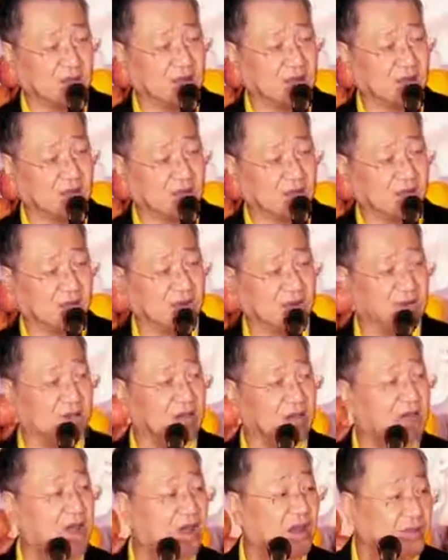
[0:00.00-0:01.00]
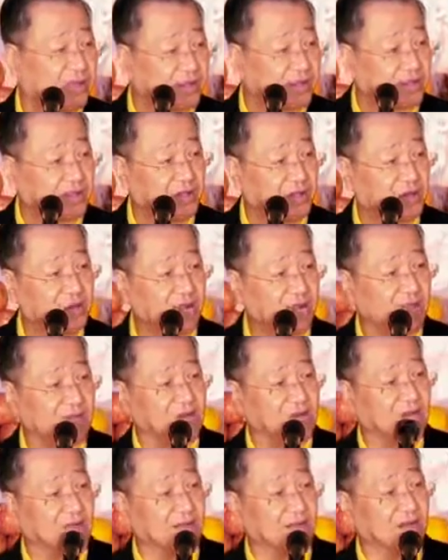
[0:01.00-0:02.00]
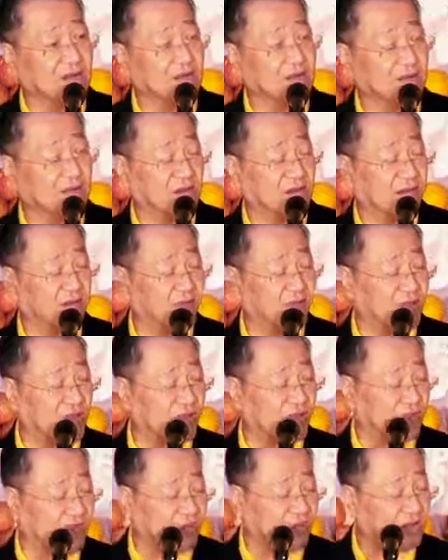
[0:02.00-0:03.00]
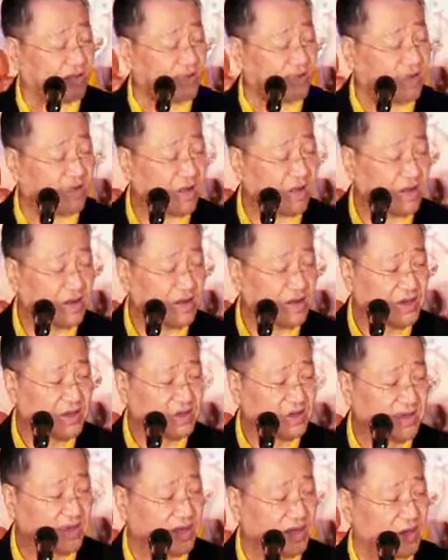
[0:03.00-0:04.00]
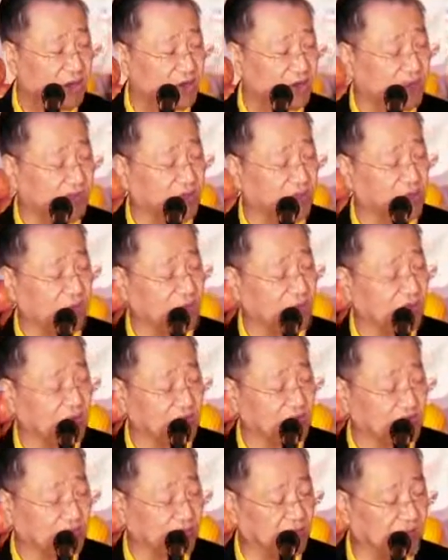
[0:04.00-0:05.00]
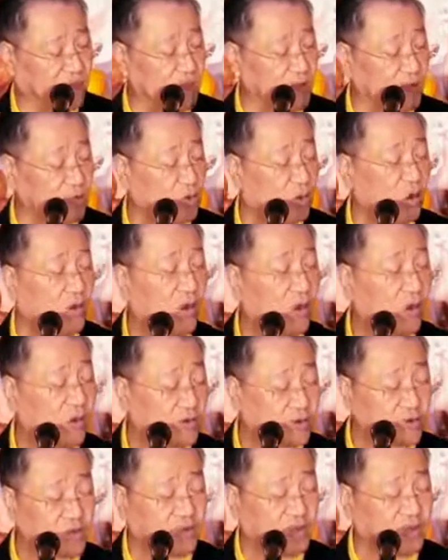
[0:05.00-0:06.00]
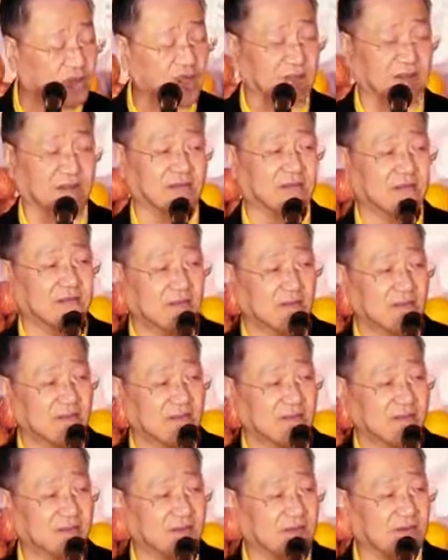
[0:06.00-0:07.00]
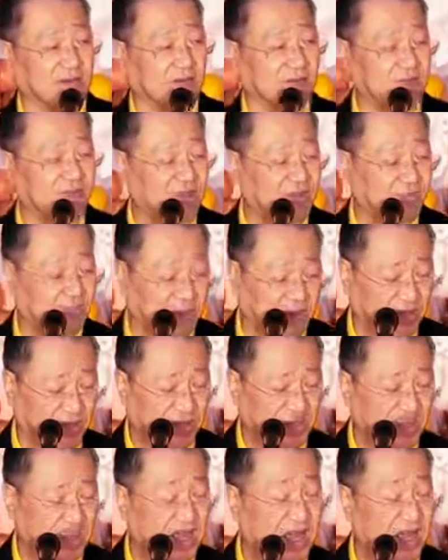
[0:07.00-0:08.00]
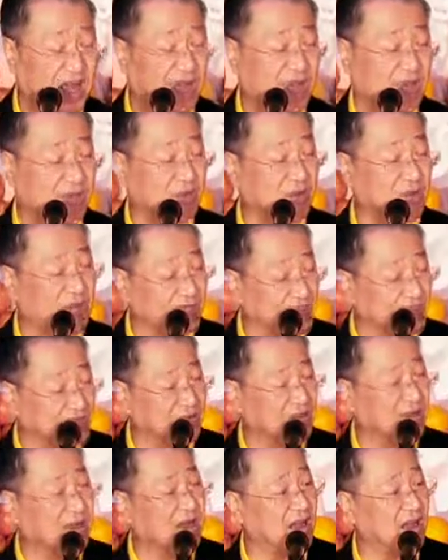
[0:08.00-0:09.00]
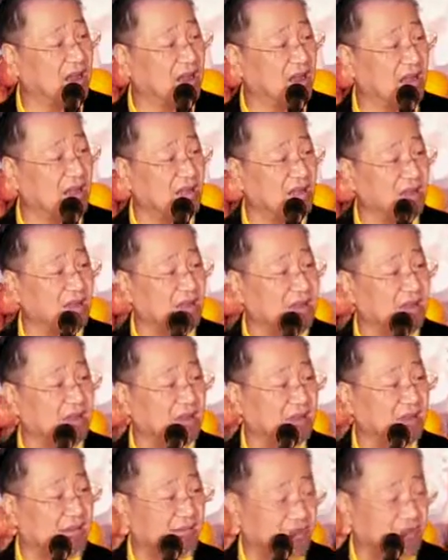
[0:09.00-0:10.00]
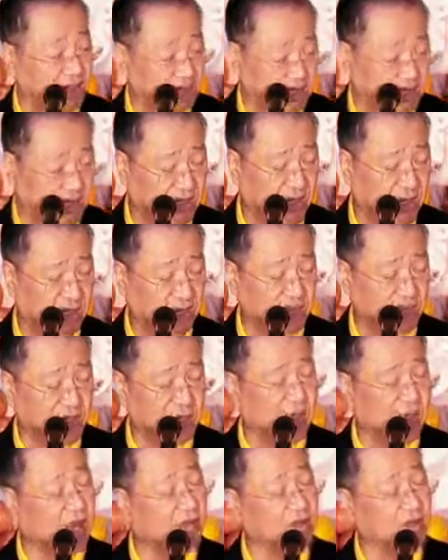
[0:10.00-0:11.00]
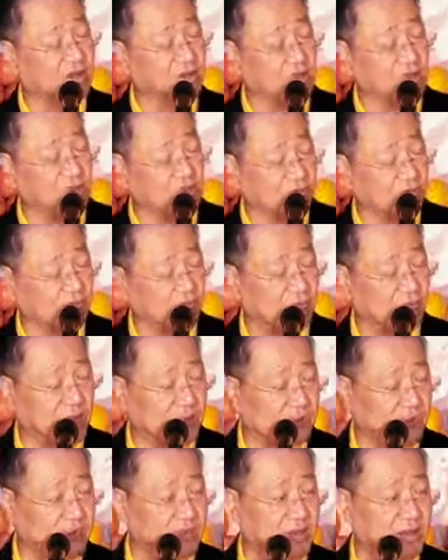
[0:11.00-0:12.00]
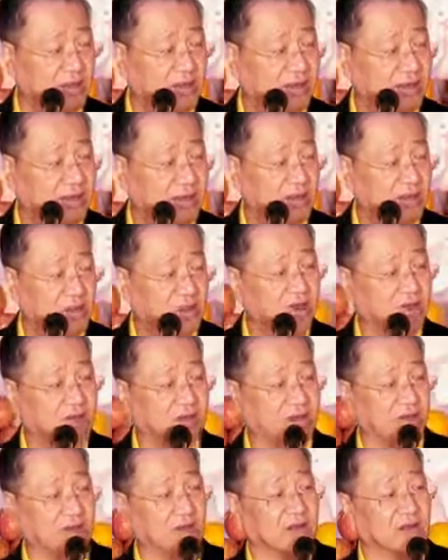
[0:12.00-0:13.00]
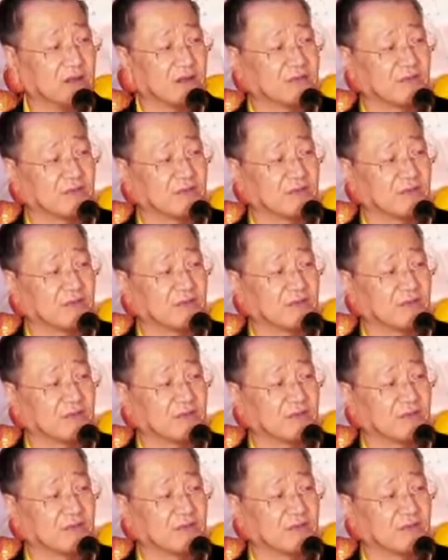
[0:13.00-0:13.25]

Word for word: 嗯，很仗义，但是呢，非常非常容易容易过过分，就是发脾气啊，不开心啊。啊，这个一定要叫他要能够慢慢的克制，